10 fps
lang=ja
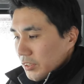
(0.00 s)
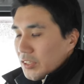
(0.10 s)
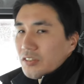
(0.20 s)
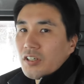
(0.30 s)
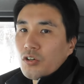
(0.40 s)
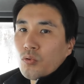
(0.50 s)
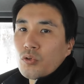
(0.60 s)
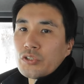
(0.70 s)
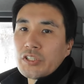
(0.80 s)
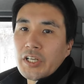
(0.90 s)
窒素が
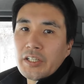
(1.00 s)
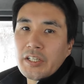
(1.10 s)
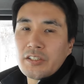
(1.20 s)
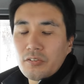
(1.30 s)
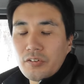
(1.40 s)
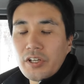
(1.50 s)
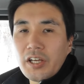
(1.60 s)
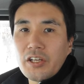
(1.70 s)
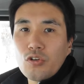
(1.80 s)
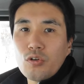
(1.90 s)
放出されて、その
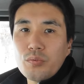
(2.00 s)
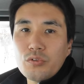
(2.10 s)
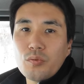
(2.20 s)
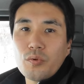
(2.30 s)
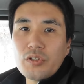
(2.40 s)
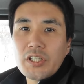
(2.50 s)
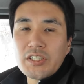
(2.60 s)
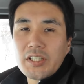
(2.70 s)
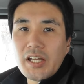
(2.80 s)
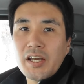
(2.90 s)
栄養分をもって
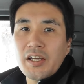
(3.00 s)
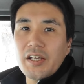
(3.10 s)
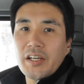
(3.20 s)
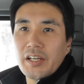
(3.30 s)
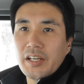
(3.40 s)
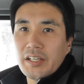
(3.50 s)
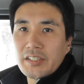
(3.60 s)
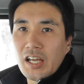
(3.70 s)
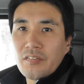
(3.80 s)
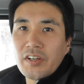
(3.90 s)
して、えー、
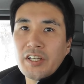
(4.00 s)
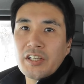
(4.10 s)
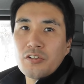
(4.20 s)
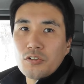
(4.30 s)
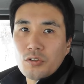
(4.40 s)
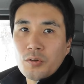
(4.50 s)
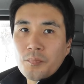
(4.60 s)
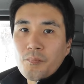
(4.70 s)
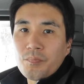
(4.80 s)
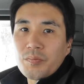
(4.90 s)
栽培できると。
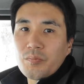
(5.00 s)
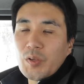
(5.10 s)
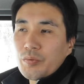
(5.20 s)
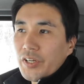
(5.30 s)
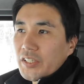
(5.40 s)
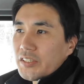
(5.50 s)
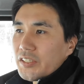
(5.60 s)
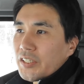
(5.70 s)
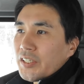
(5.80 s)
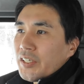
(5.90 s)
で、
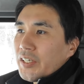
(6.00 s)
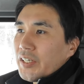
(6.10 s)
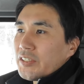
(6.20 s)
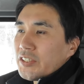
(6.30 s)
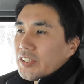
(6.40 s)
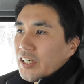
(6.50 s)
プラス、土